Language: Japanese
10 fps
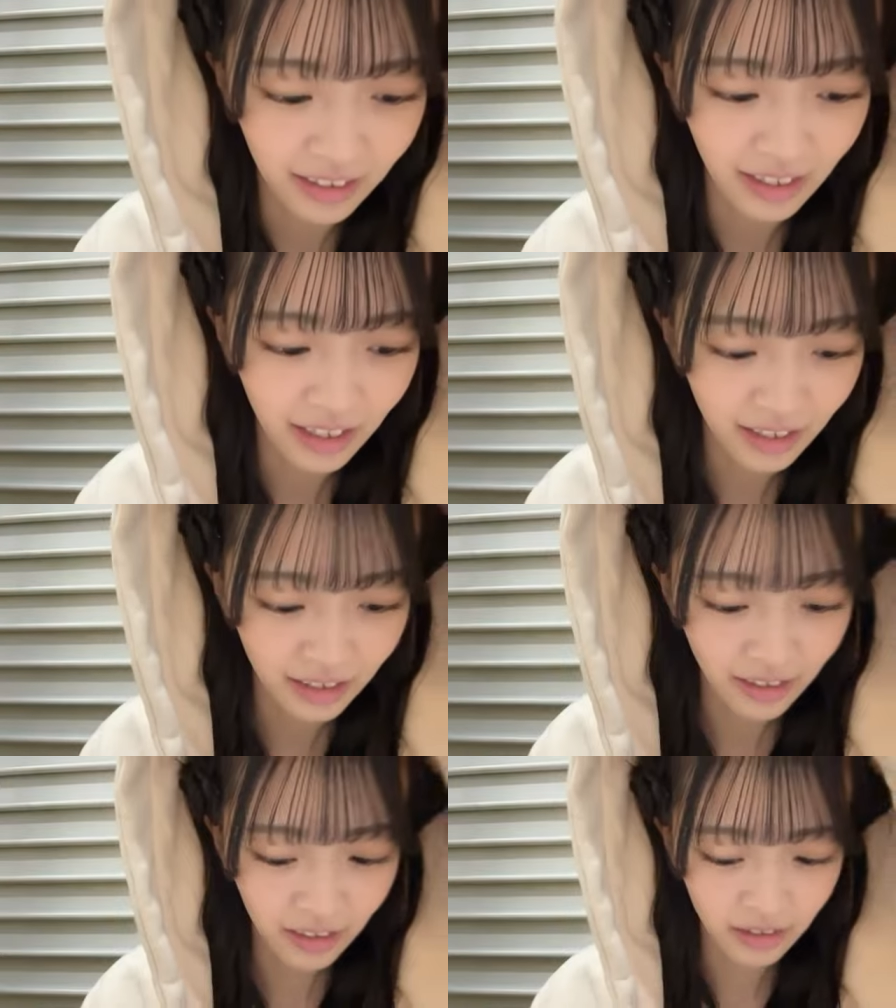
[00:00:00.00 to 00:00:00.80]
え
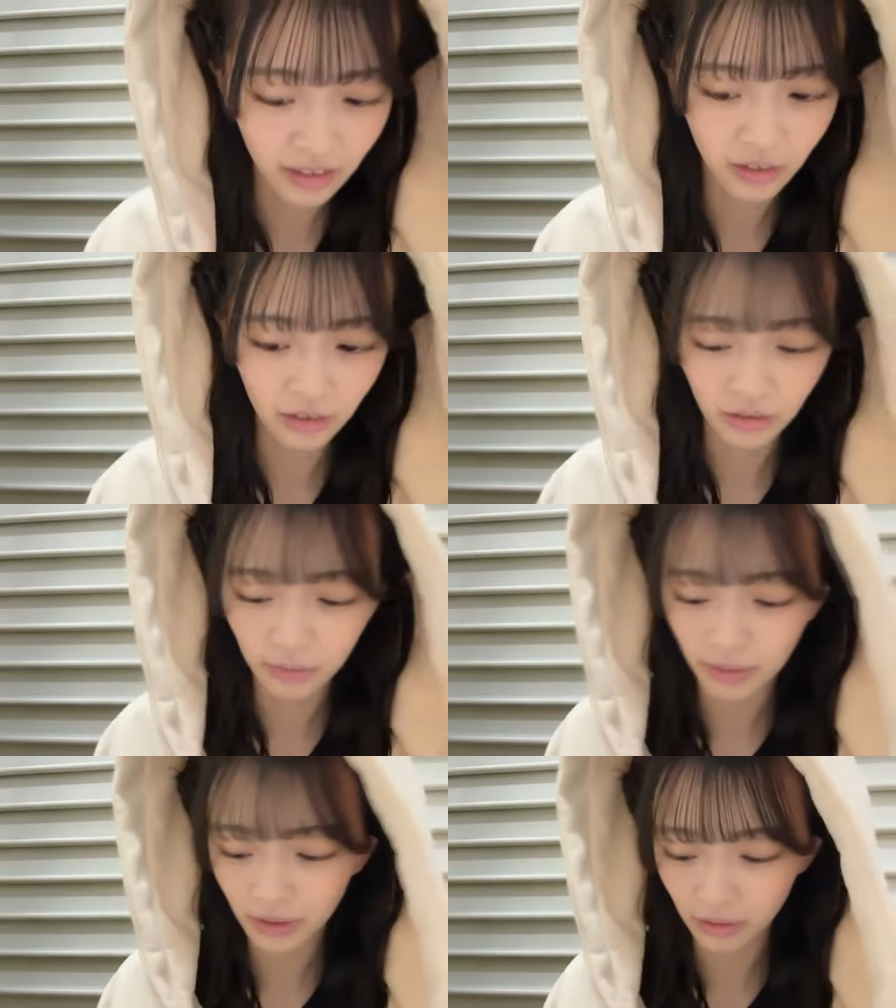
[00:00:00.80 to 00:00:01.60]
なんか今日のお
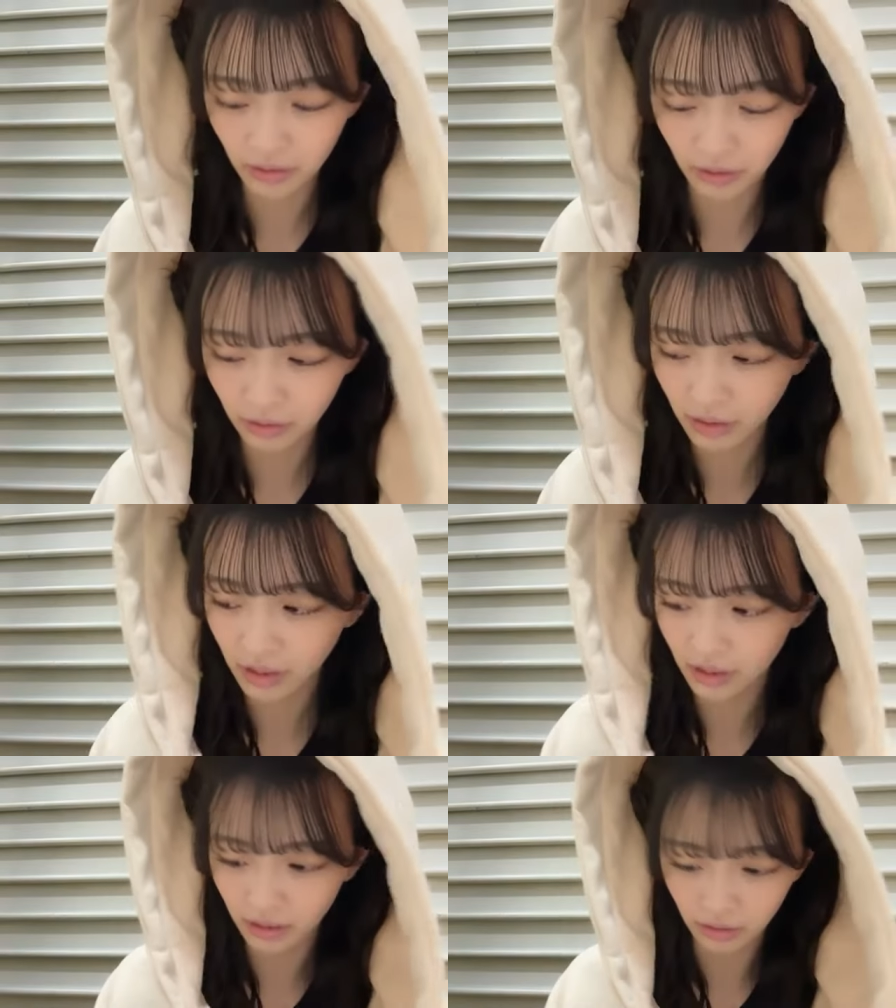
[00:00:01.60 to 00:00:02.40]
弁当すごいん
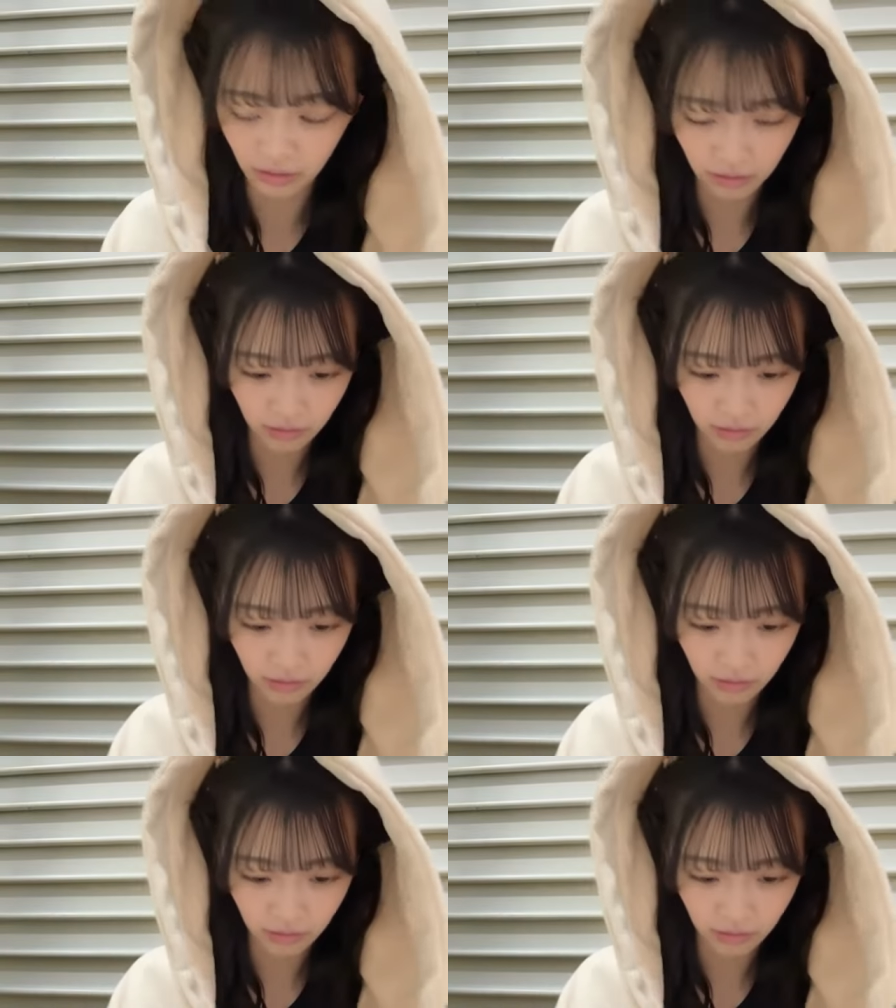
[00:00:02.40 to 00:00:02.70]
やけどいた